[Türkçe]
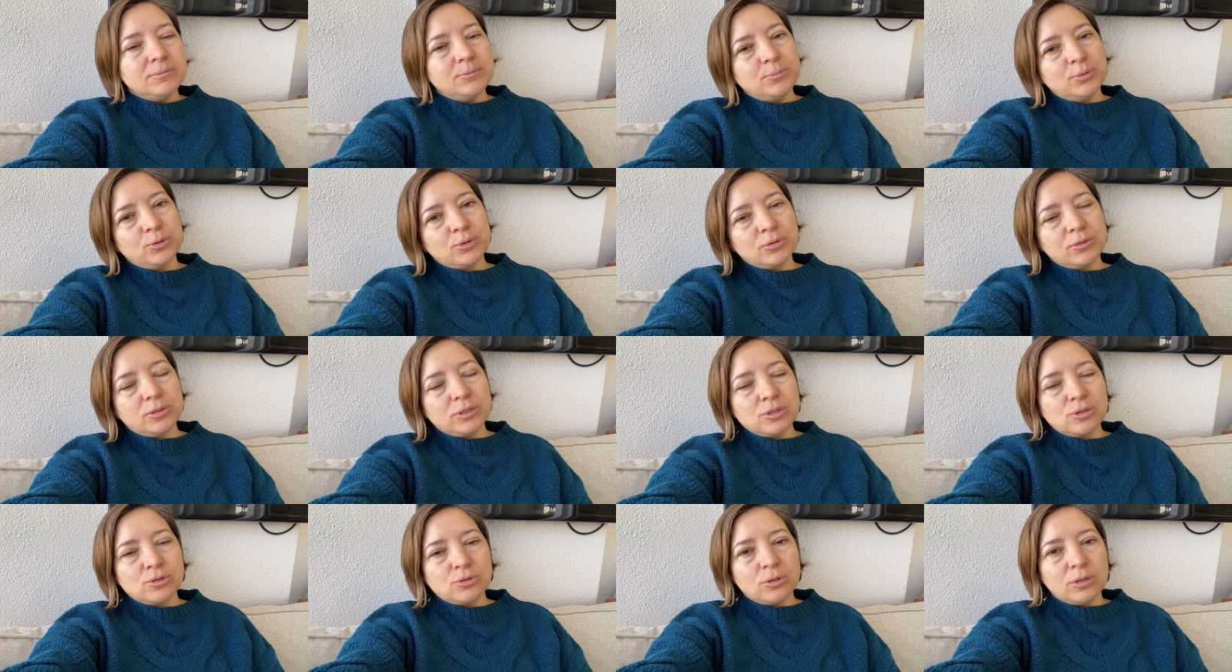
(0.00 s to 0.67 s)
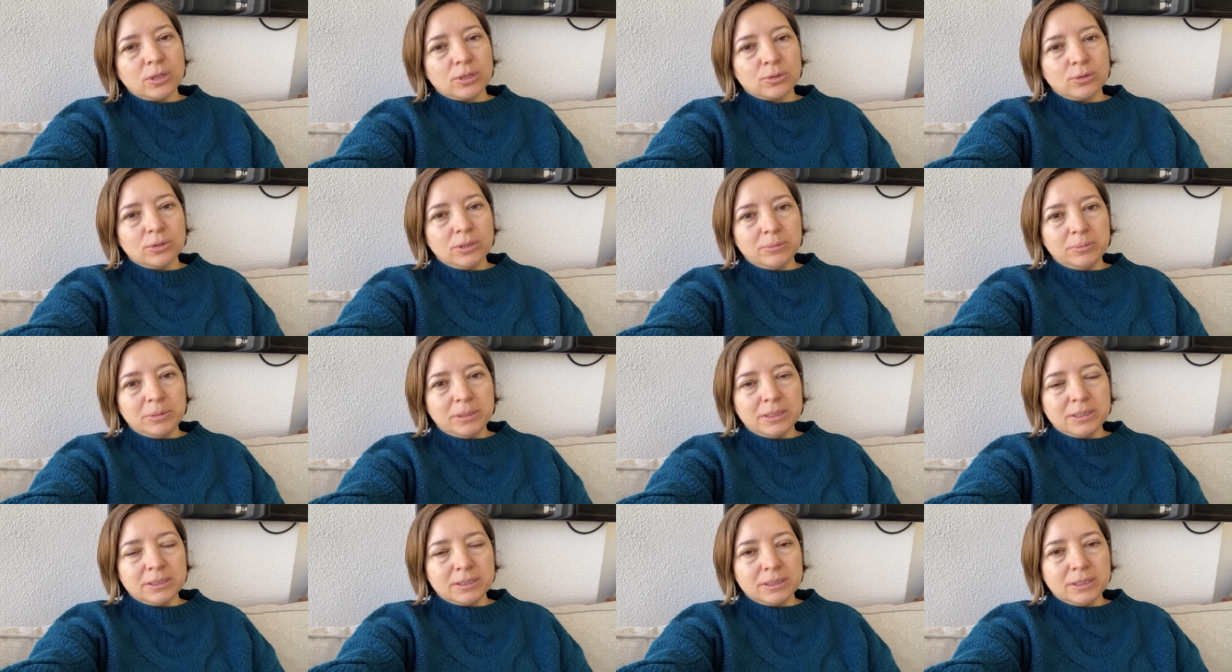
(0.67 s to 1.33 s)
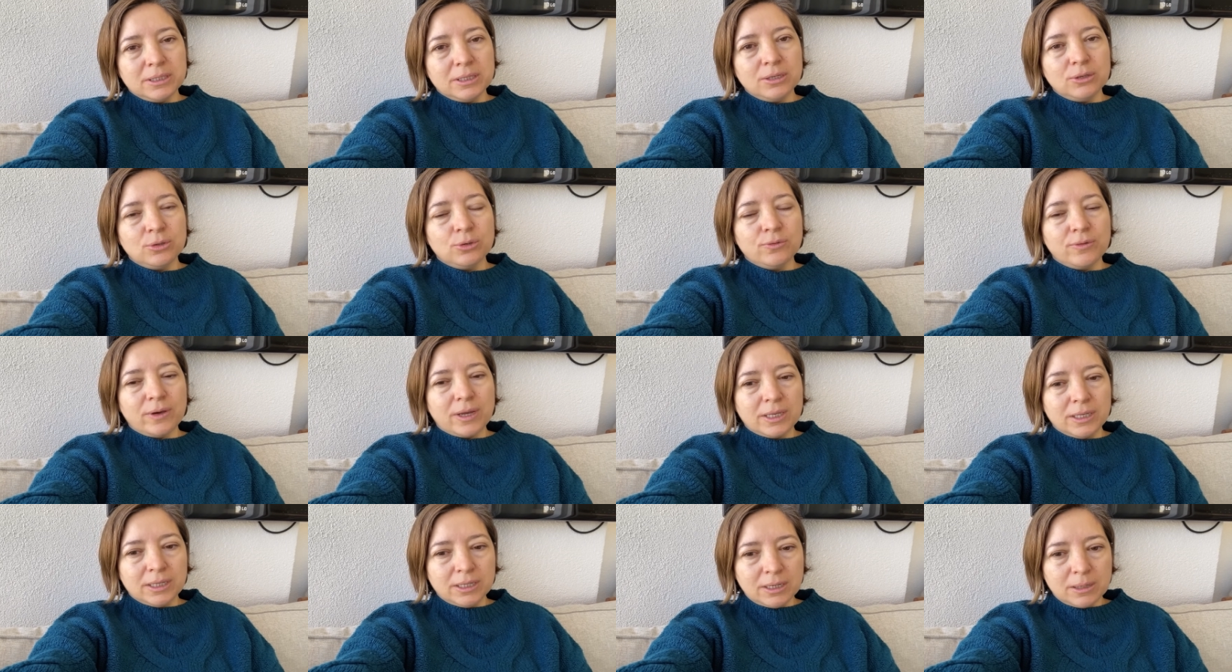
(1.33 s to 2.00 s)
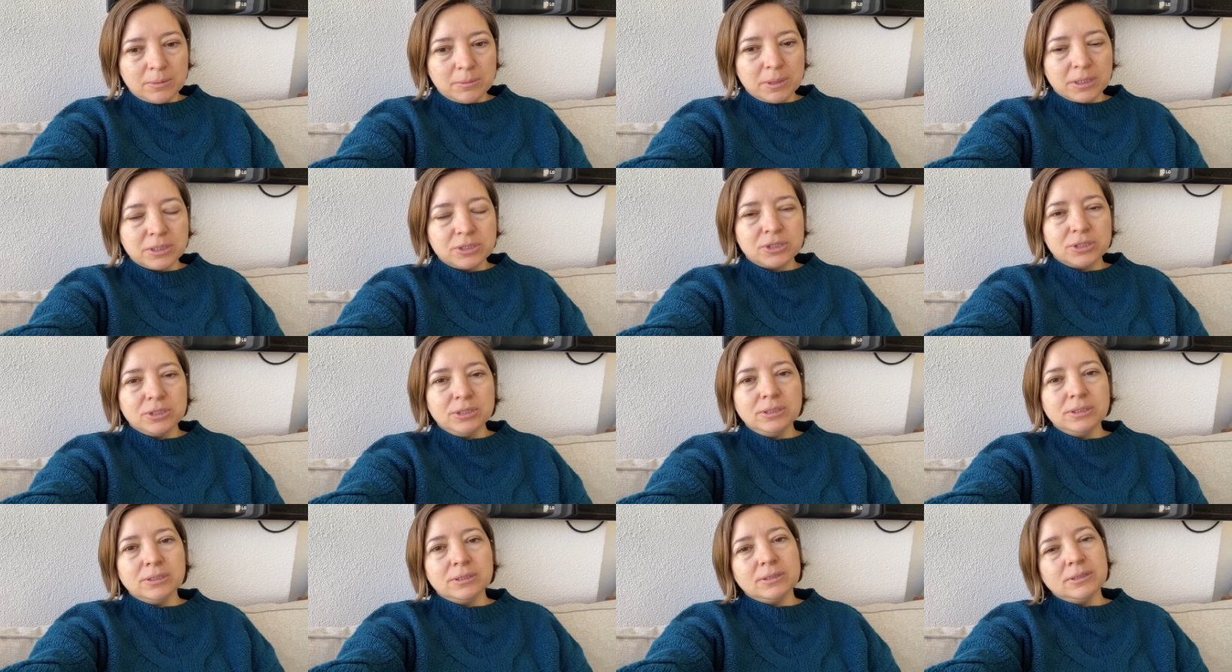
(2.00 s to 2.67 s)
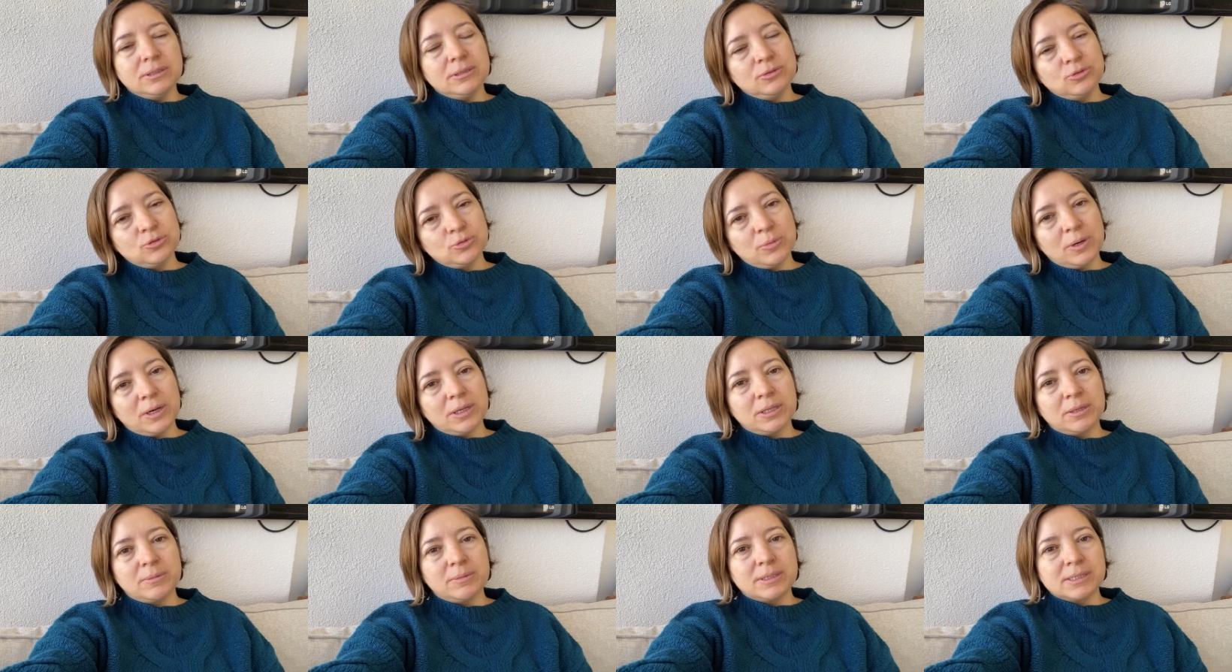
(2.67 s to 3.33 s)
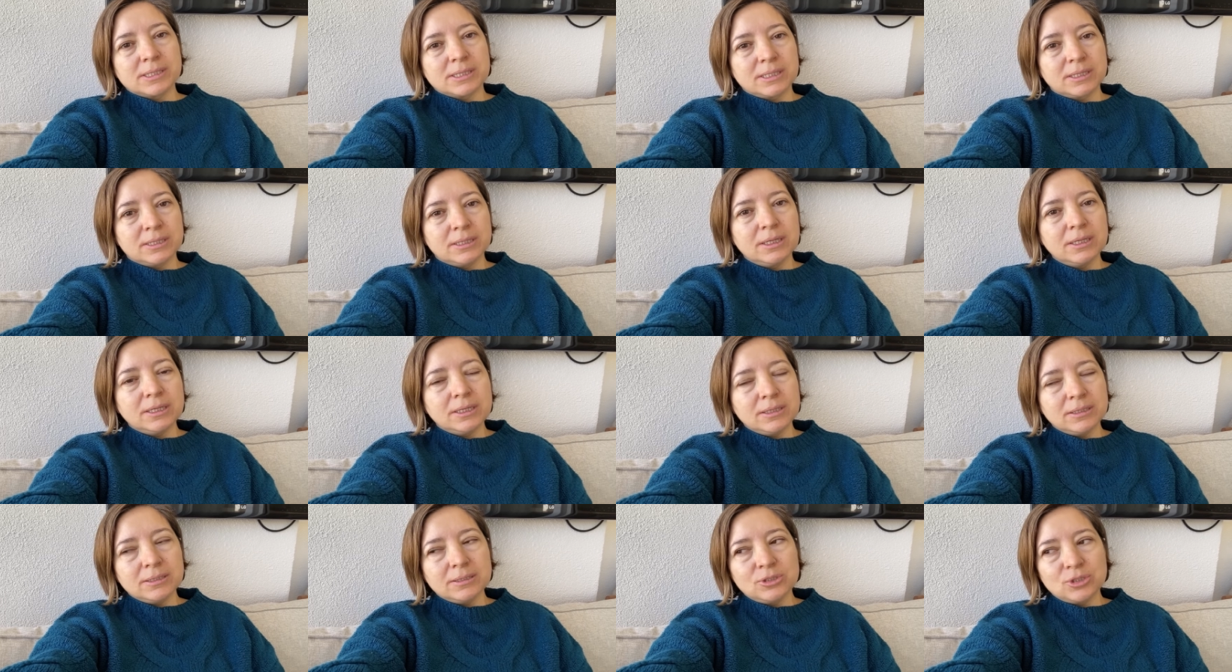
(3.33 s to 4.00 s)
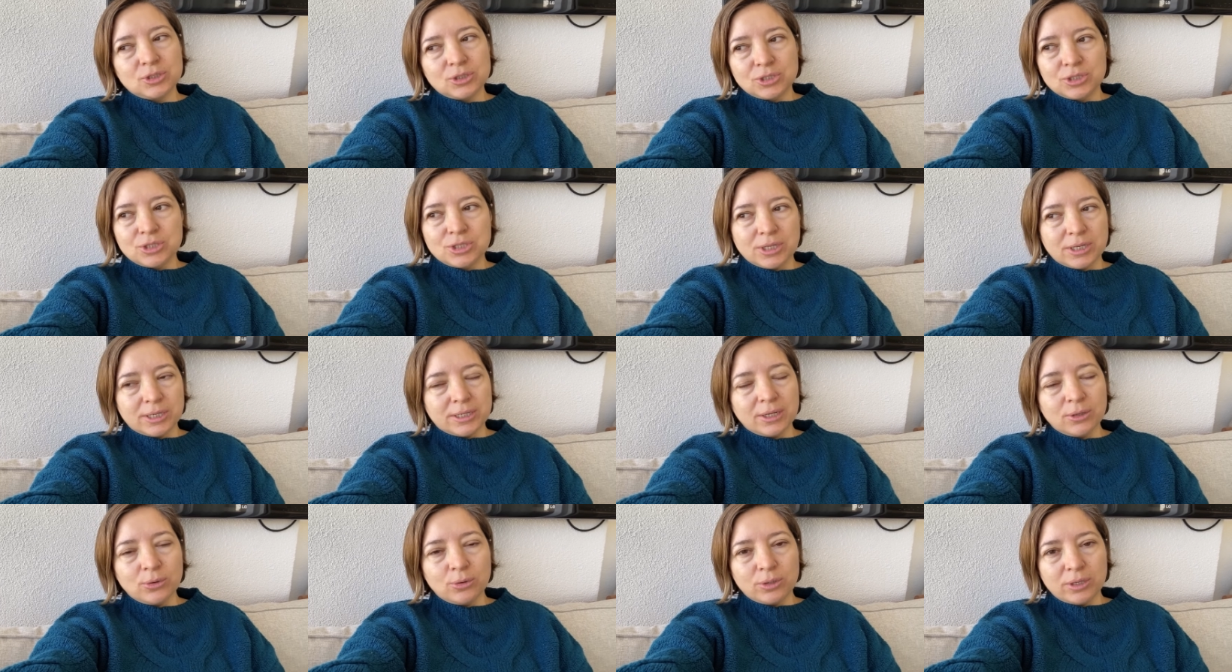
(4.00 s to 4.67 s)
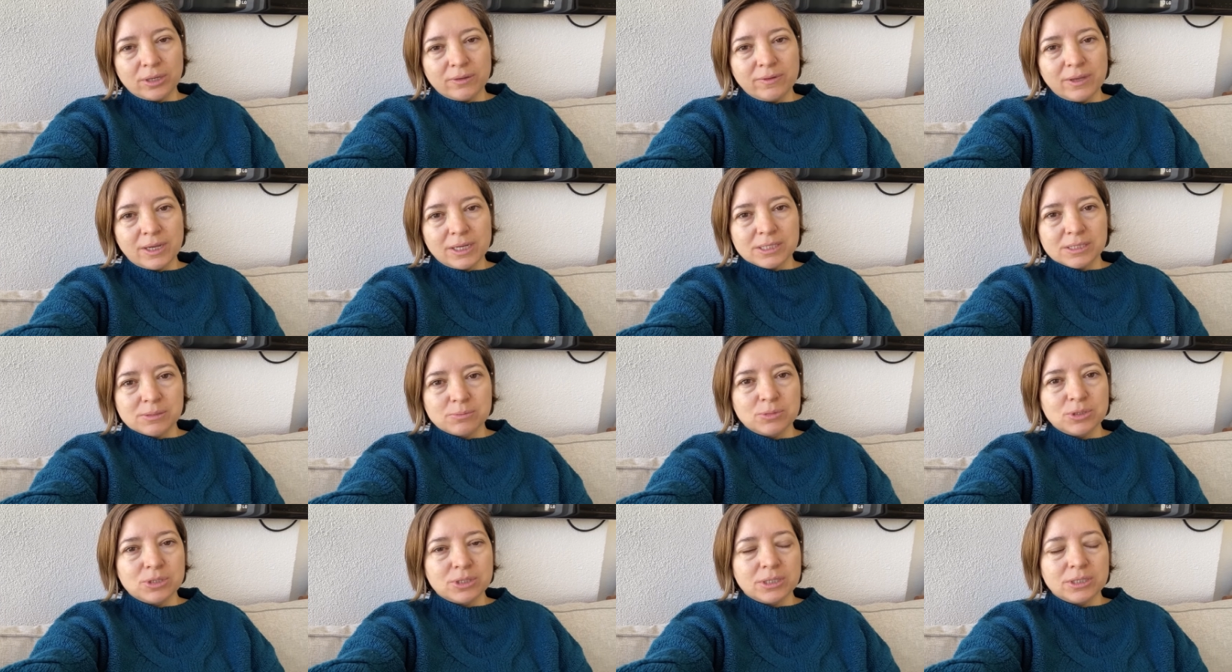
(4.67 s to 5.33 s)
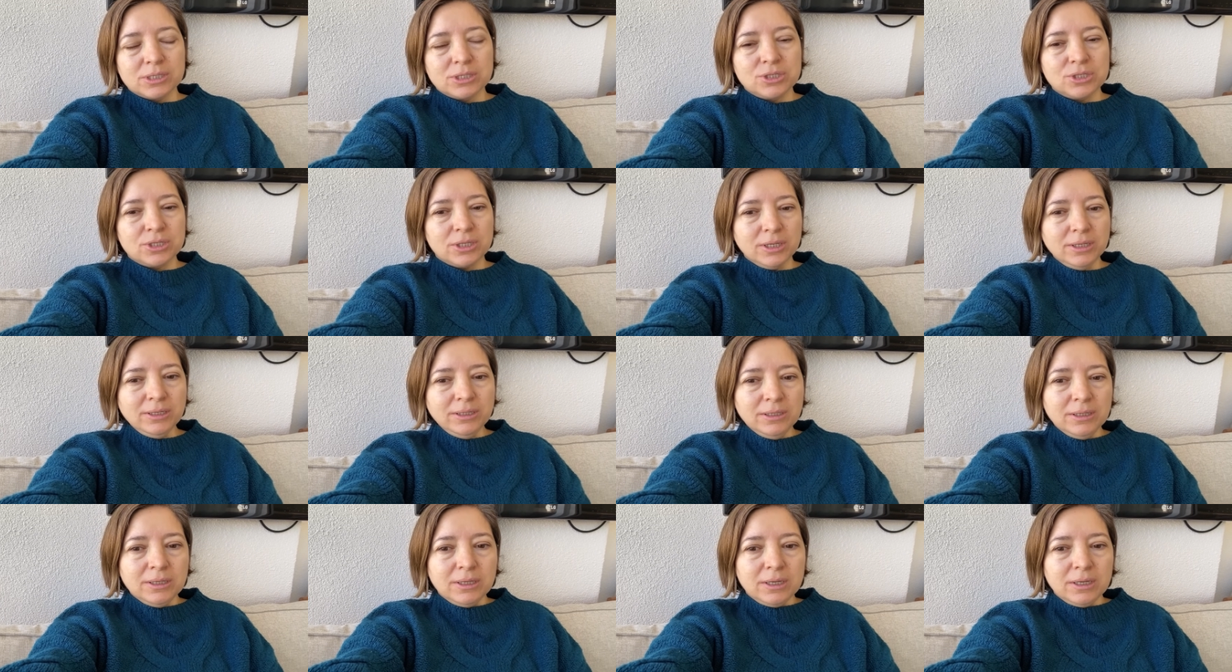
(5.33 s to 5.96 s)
protestolar olabilir diye güvenlik amaçlı cuma namazlarına çıkışlarına görev yazmışlar işte.